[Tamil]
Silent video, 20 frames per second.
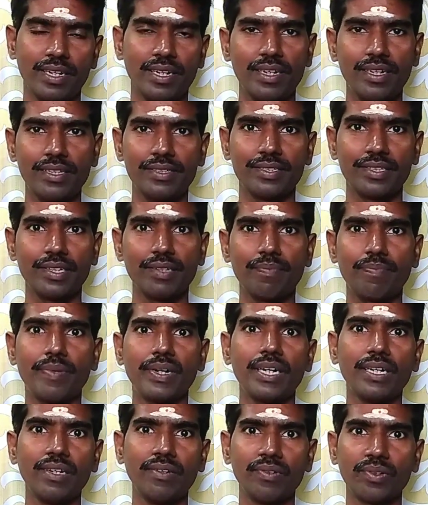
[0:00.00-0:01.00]
நல்ல
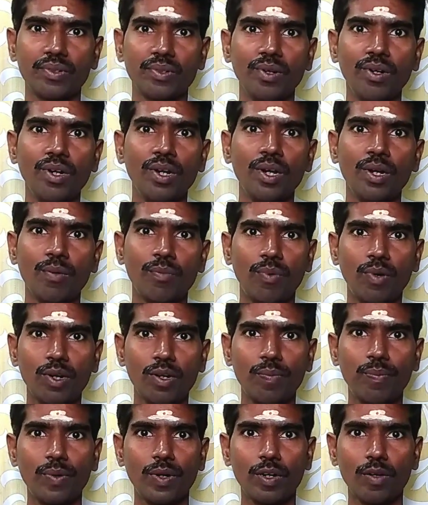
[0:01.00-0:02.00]
சிறப்பாக வரும் போக
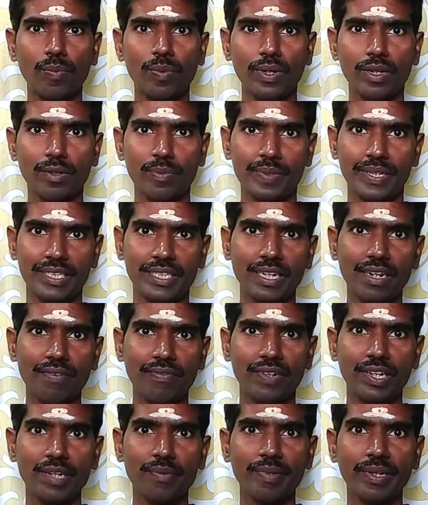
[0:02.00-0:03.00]
போக போக
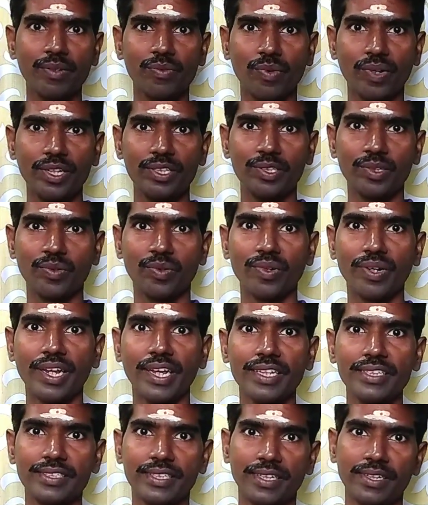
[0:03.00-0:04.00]
பார்த்தீங்கன்னா வலிமை குறைந்து
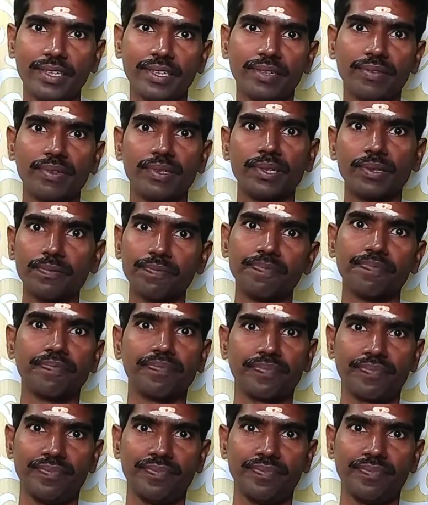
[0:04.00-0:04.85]
கொண்டே சென்றுவிடும்